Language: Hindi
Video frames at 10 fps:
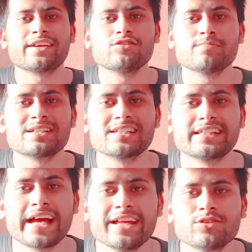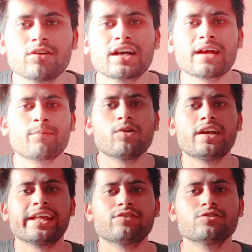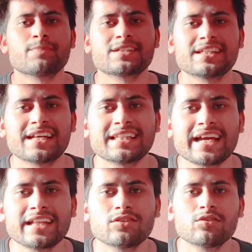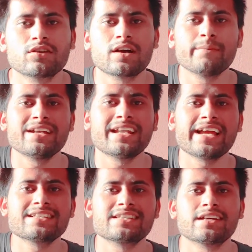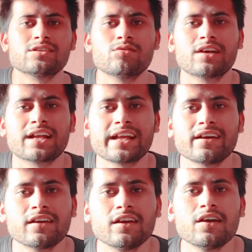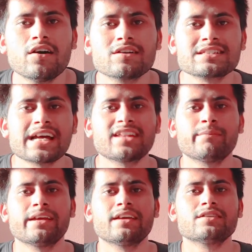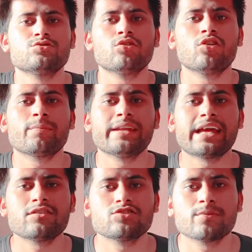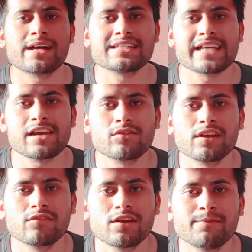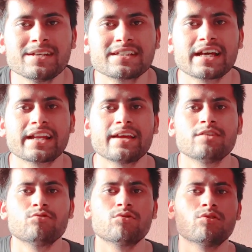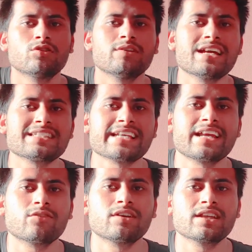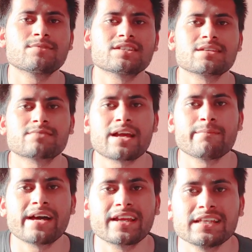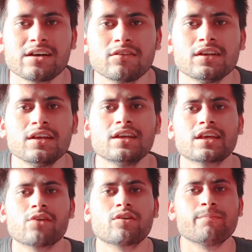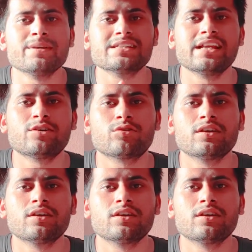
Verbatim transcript: टेक न्यूज बस इतना ही तो अगर आपको ये टेक न्यूज पसंद आता है तो कमेंट लाइक शेयर जरूर करना और साथ में जो लोग भी नए हो जो हमारे चैनल को रेगुलर विजिट कर रहे हैं वो तो यार चैनल को एकदम से सब्सक्राइब मार के जाओ क्योंकि पिछले